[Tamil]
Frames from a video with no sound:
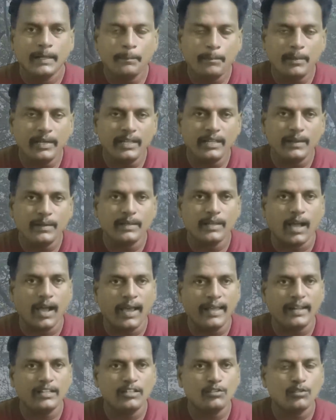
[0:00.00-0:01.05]
இப்படி
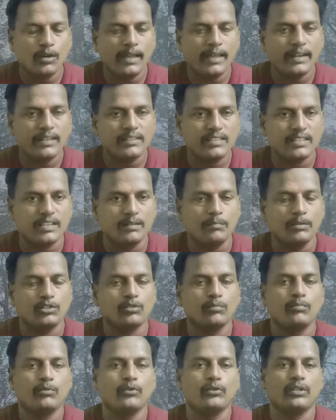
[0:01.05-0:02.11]
ஆயிரத்தி தொள்ளாயிரத்தி
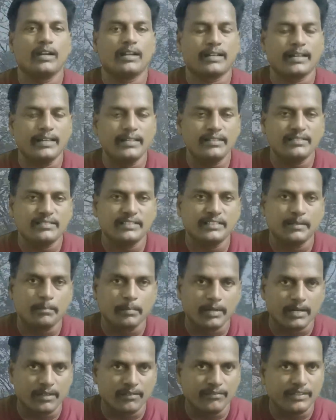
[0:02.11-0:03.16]
எண்பத்தொம்போதில் கைது
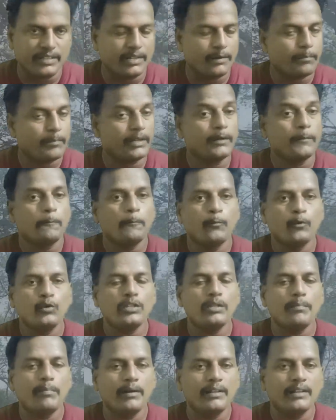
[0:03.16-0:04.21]
செய்யப்பட்ட வீரப்பன்
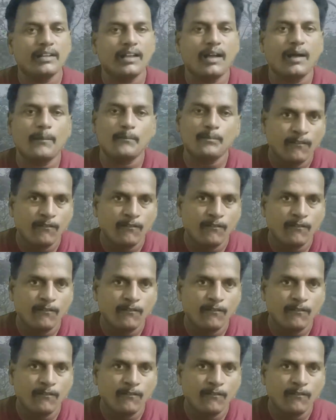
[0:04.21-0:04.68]
போதிப்படுகா